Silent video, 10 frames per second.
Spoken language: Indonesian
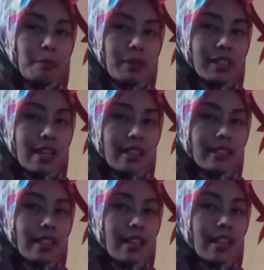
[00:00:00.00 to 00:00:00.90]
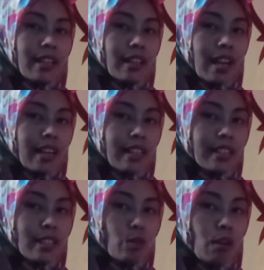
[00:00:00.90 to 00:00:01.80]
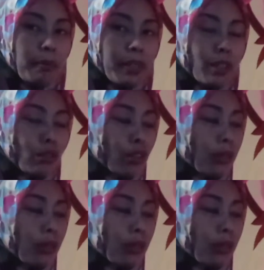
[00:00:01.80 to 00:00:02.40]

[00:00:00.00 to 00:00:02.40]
pembeliannya garansi dua minggu